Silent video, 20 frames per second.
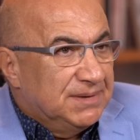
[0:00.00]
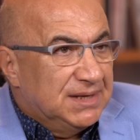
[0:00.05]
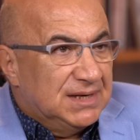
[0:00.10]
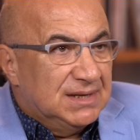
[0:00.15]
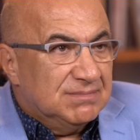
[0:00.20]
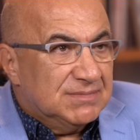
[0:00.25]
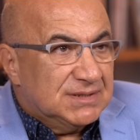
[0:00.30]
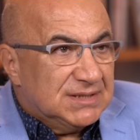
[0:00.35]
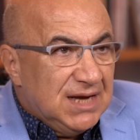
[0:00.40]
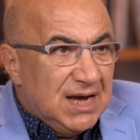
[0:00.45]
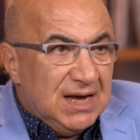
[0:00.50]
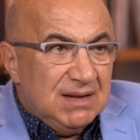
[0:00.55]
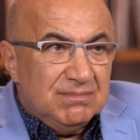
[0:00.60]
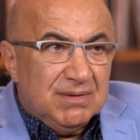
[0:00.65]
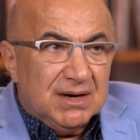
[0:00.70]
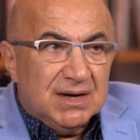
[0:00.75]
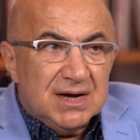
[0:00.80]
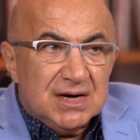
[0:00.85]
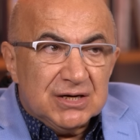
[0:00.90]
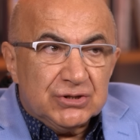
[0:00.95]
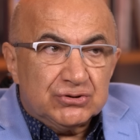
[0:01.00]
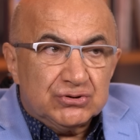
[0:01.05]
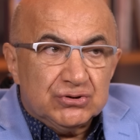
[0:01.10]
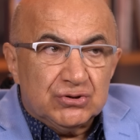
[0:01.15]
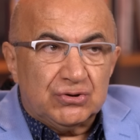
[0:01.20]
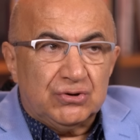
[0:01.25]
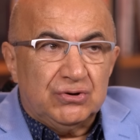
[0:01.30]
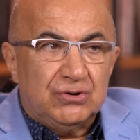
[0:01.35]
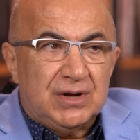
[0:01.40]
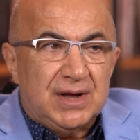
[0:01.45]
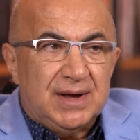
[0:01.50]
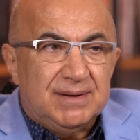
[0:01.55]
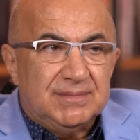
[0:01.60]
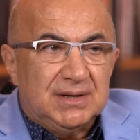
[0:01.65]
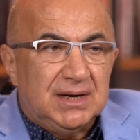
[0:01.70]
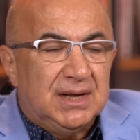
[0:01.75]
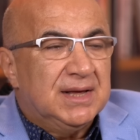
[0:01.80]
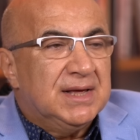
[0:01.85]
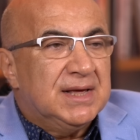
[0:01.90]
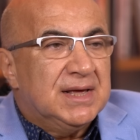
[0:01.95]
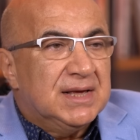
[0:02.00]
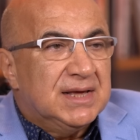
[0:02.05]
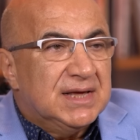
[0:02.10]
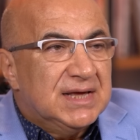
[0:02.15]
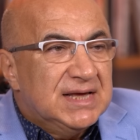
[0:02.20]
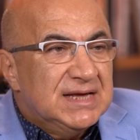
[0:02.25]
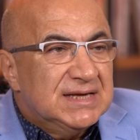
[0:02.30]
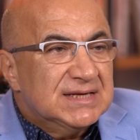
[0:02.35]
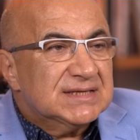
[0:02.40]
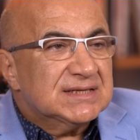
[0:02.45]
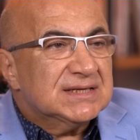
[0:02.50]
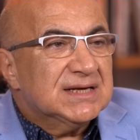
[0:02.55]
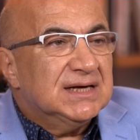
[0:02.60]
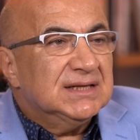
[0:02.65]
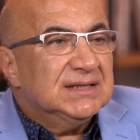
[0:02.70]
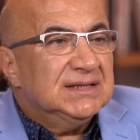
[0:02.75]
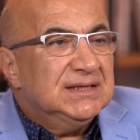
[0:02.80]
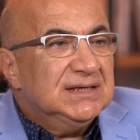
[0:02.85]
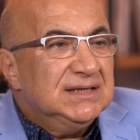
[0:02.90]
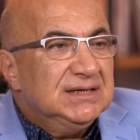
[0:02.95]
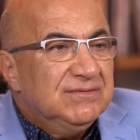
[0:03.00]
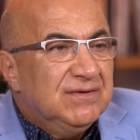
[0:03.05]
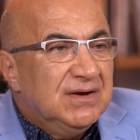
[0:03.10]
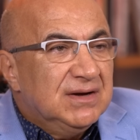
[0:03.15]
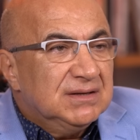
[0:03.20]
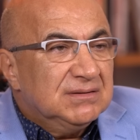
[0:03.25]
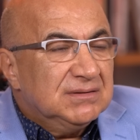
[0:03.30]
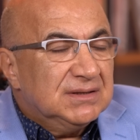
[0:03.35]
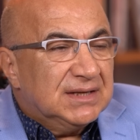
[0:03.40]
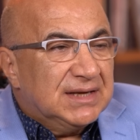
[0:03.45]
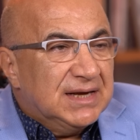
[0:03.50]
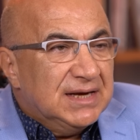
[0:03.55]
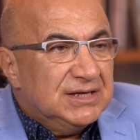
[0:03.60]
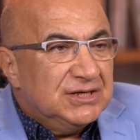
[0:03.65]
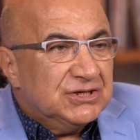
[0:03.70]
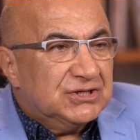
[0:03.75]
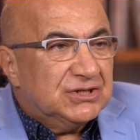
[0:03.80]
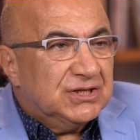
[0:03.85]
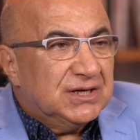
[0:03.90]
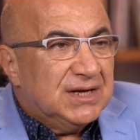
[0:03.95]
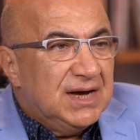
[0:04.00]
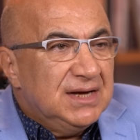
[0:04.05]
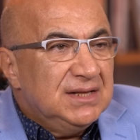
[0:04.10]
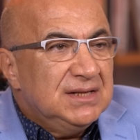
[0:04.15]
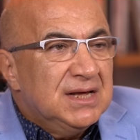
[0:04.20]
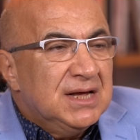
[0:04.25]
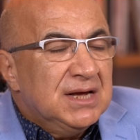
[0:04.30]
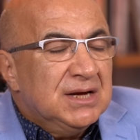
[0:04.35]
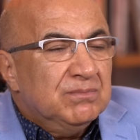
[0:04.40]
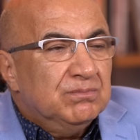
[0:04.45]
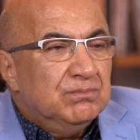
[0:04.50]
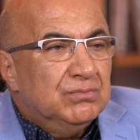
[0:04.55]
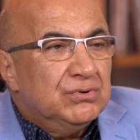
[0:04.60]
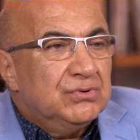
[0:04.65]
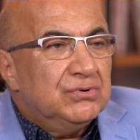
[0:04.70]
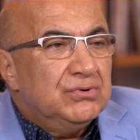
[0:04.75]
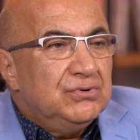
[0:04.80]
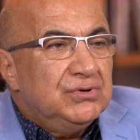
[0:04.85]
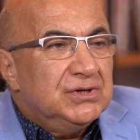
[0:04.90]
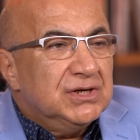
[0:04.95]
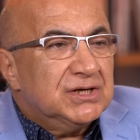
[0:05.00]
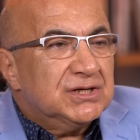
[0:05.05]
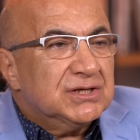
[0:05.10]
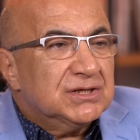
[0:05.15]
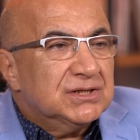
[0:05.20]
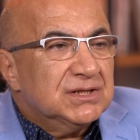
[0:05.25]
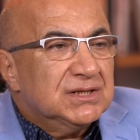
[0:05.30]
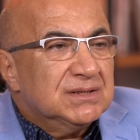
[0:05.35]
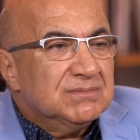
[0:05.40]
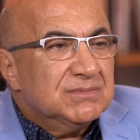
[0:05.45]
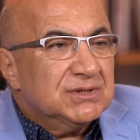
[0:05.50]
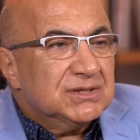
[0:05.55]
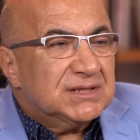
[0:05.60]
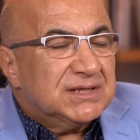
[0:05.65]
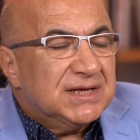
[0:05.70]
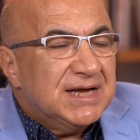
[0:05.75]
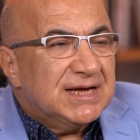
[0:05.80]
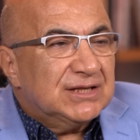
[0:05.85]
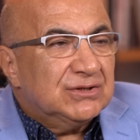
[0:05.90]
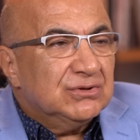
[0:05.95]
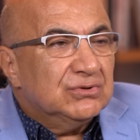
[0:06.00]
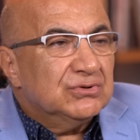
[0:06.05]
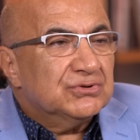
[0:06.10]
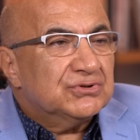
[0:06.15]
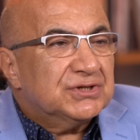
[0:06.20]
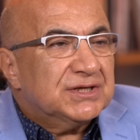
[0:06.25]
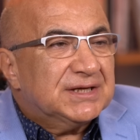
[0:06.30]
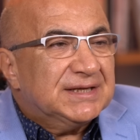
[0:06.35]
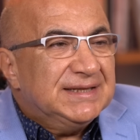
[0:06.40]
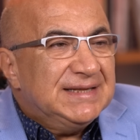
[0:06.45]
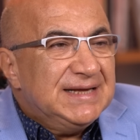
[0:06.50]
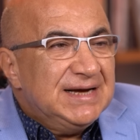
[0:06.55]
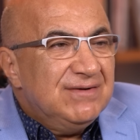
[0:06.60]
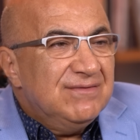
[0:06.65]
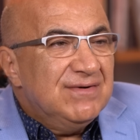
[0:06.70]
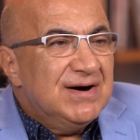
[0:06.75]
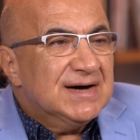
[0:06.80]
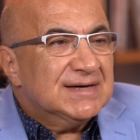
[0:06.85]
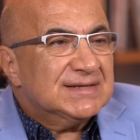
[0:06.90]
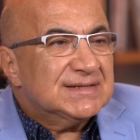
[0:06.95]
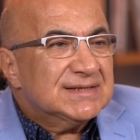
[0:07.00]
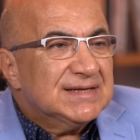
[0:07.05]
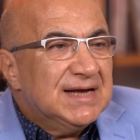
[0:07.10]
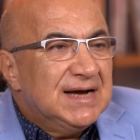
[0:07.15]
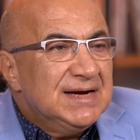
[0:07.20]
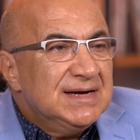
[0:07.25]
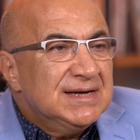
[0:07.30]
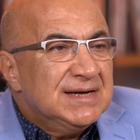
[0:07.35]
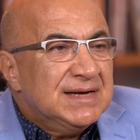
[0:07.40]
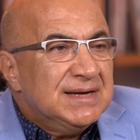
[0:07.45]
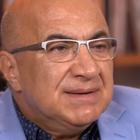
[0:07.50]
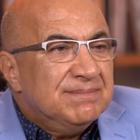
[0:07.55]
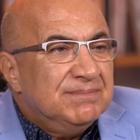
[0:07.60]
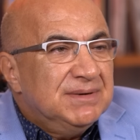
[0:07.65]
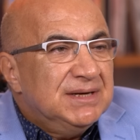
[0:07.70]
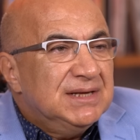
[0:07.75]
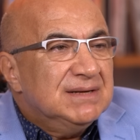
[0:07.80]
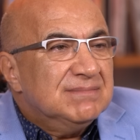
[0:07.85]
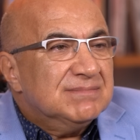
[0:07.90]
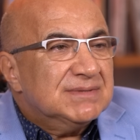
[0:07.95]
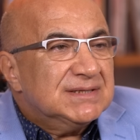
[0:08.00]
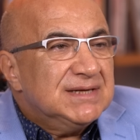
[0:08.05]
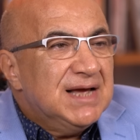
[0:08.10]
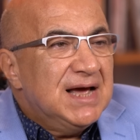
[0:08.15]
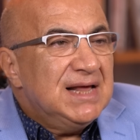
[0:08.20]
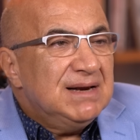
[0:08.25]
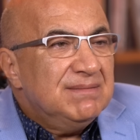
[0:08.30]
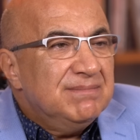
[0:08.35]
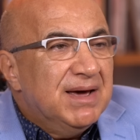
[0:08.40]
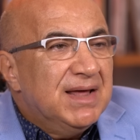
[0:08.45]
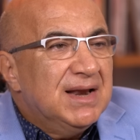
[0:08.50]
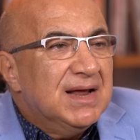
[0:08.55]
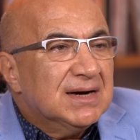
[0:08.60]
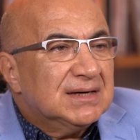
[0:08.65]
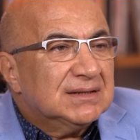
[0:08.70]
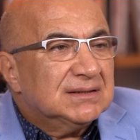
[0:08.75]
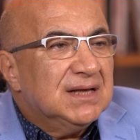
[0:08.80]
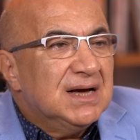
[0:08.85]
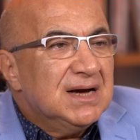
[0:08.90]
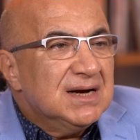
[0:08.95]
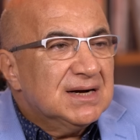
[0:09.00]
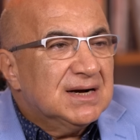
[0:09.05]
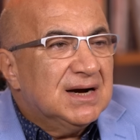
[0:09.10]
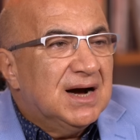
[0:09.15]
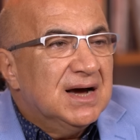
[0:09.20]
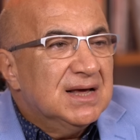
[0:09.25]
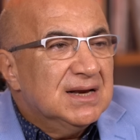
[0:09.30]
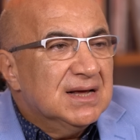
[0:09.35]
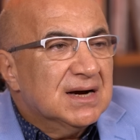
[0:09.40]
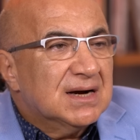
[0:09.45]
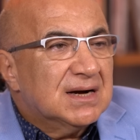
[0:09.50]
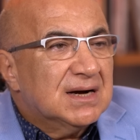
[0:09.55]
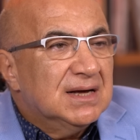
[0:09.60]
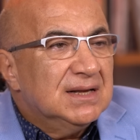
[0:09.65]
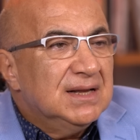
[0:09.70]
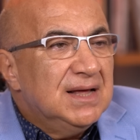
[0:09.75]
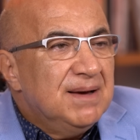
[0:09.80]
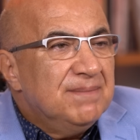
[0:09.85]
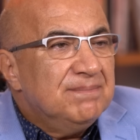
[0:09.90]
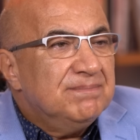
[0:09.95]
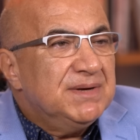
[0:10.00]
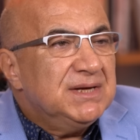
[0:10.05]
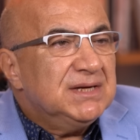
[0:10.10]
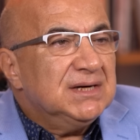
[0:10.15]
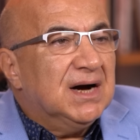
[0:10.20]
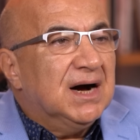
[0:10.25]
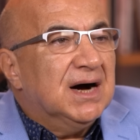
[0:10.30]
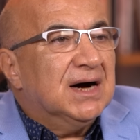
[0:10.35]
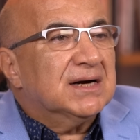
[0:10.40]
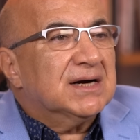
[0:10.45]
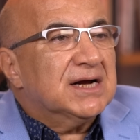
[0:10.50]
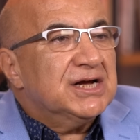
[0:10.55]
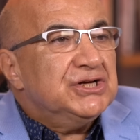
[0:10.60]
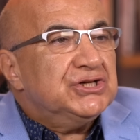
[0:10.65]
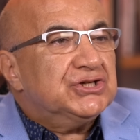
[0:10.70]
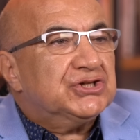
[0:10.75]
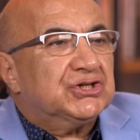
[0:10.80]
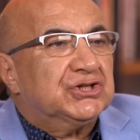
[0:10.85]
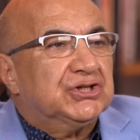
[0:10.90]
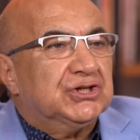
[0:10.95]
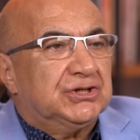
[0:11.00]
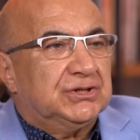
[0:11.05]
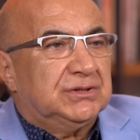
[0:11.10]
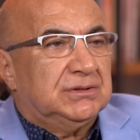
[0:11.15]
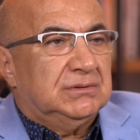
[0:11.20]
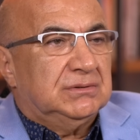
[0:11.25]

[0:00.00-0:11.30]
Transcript: Bilimsel merak çok önemli. İnsanlığı ve geliştiren bugün yaşadığımız teknolojik ne varsa bilimsel meraktan kaynaklanan bir arayıştır.